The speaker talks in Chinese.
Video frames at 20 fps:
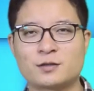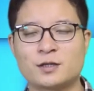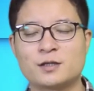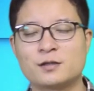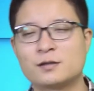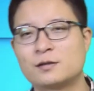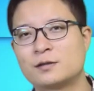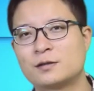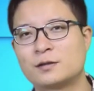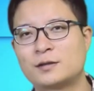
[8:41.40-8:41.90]

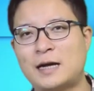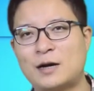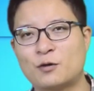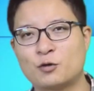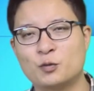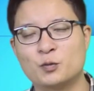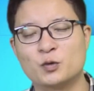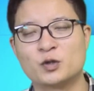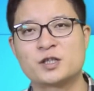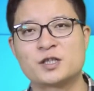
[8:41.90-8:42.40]
成大
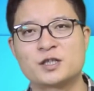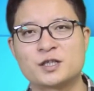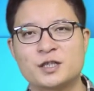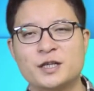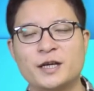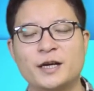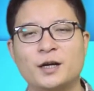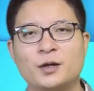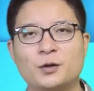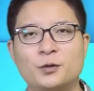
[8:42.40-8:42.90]
规模失
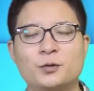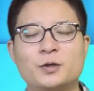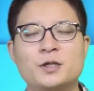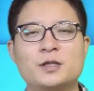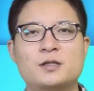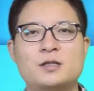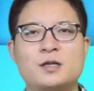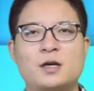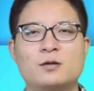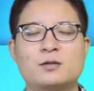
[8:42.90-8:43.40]
业，容
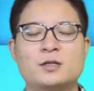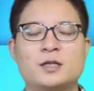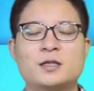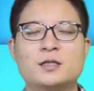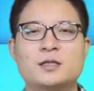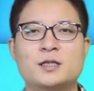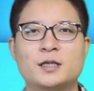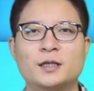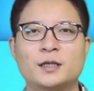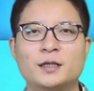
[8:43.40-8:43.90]
易造
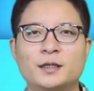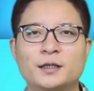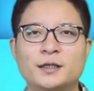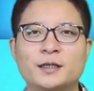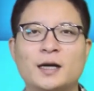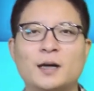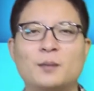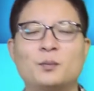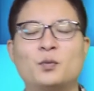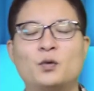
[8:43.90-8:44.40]
成这个
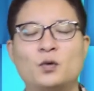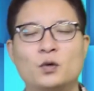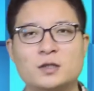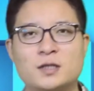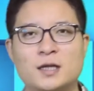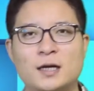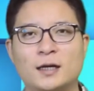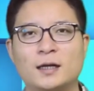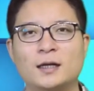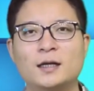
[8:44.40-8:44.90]
银行破
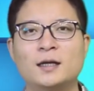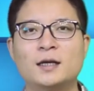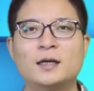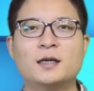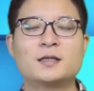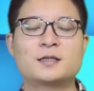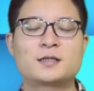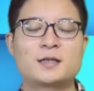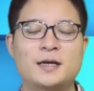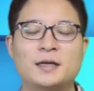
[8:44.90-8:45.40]
产
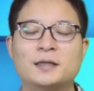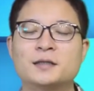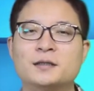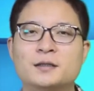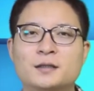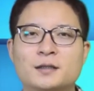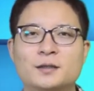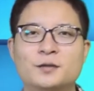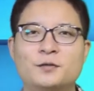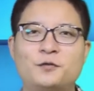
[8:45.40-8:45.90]
这样
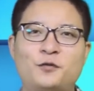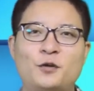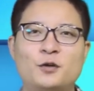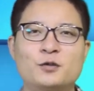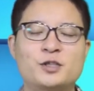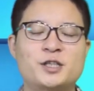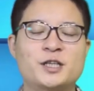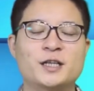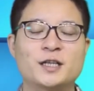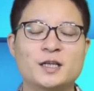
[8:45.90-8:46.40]
的
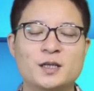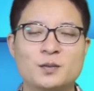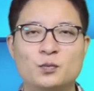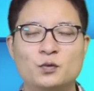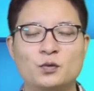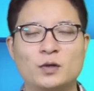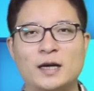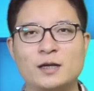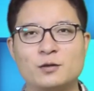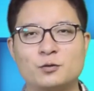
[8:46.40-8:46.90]
风险的一
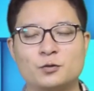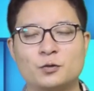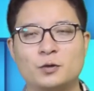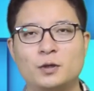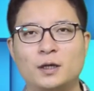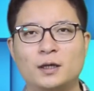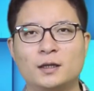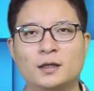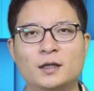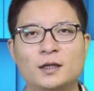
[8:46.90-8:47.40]
步来说
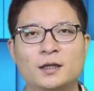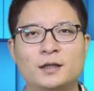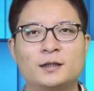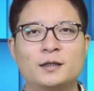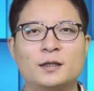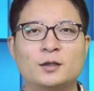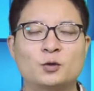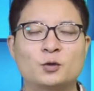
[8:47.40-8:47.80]
啊，那